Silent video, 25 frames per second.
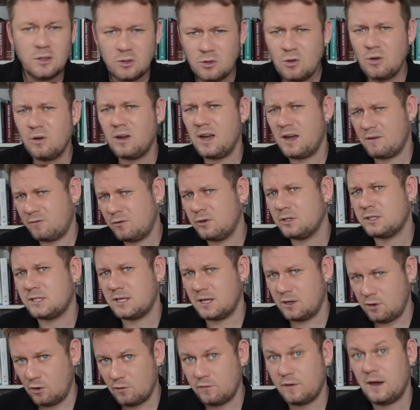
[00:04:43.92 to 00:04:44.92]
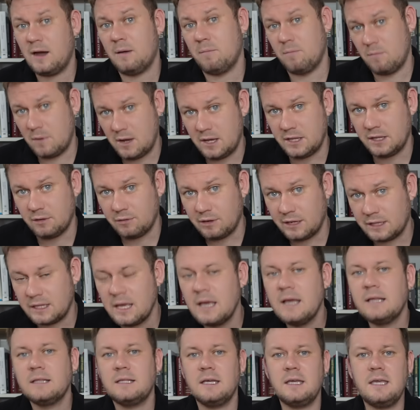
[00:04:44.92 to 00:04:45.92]
Но кого Царев обманывает?
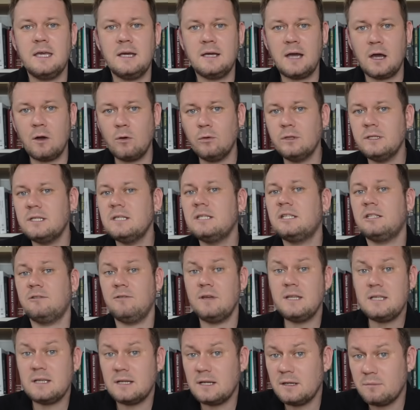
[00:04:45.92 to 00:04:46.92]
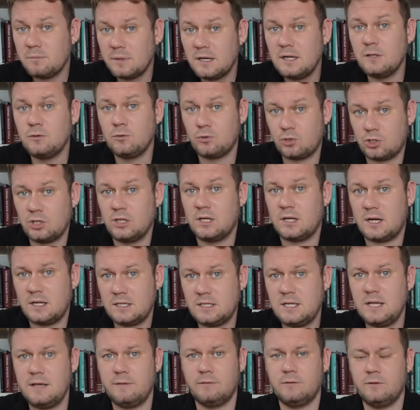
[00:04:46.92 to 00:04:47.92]
Такие, как он, действительно были нужны
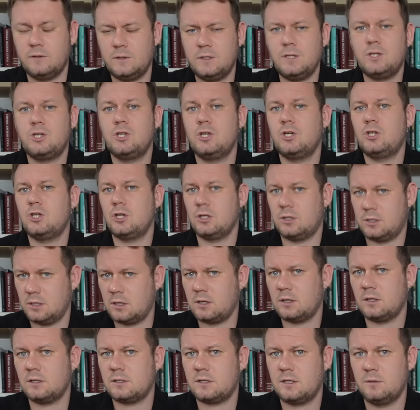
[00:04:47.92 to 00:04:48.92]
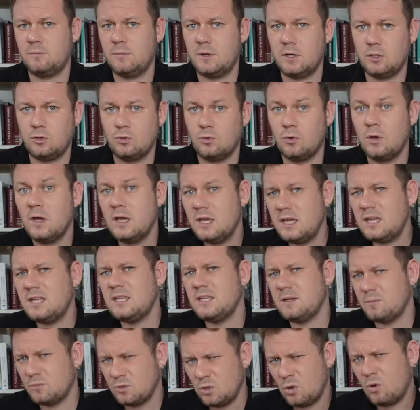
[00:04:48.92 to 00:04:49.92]
России в 2014 году и
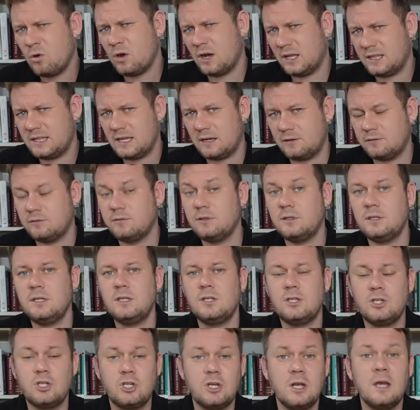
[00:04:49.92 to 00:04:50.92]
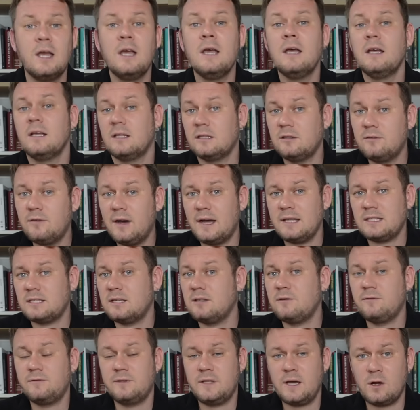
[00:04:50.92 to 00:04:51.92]
немного так в
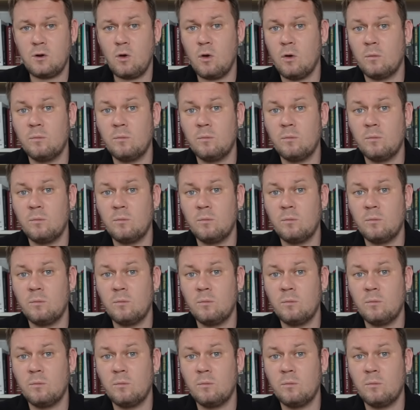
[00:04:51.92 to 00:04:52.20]
2022.